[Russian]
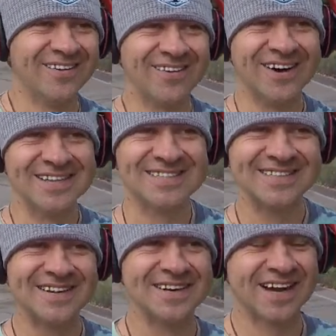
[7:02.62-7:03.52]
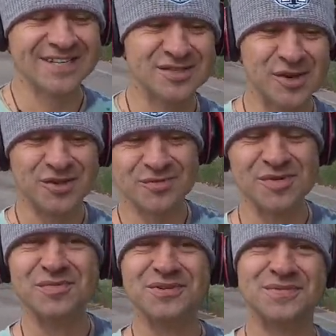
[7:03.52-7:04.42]
вот, э, колесо, то
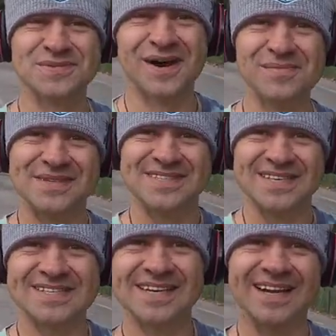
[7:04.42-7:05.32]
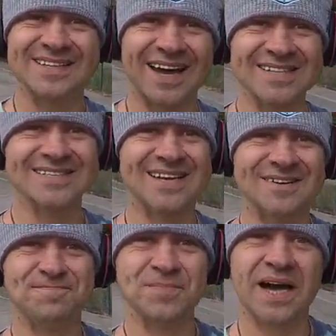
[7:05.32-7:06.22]
мы будем с вами здесь и кататься.
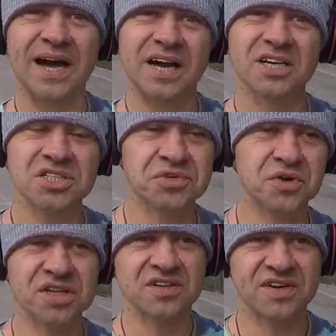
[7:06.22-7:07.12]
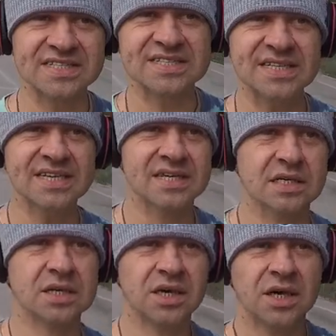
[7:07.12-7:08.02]
А, чего нет в России?
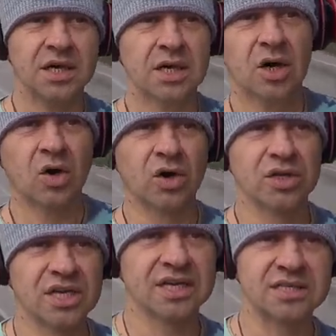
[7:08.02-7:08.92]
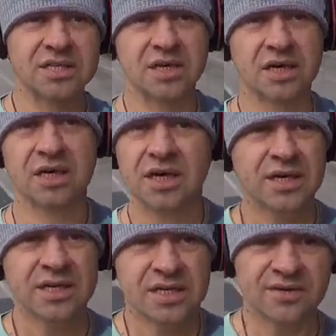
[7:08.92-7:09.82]
О, нет.
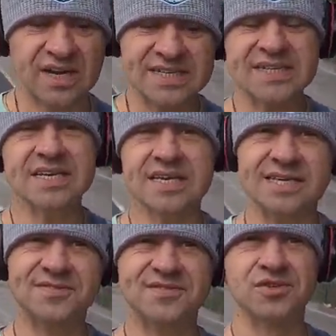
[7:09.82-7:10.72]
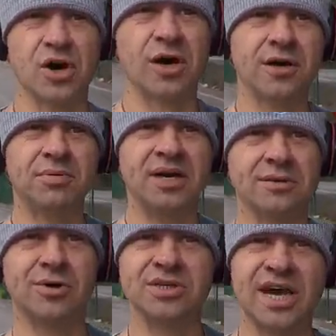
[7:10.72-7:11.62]
В России есть все.
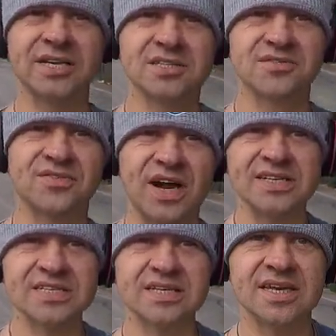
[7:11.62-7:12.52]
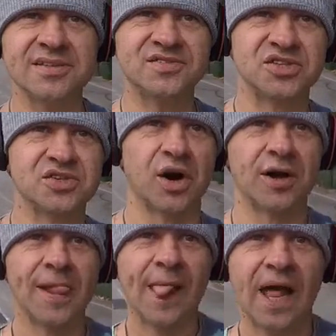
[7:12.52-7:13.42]
Поэтому, знаете, в России есть все.
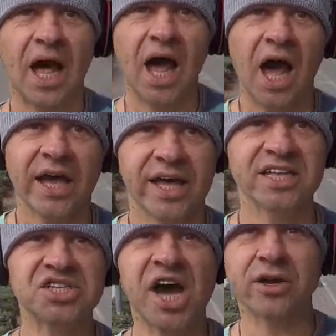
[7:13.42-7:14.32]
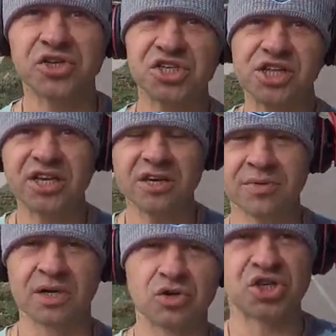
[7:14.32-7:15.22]
Я не жарю шашлыки,
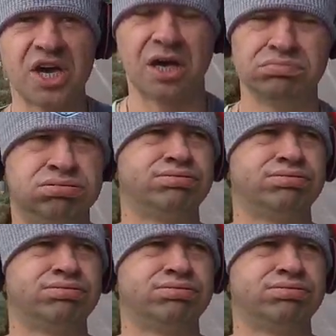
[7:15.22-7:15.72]
мы уже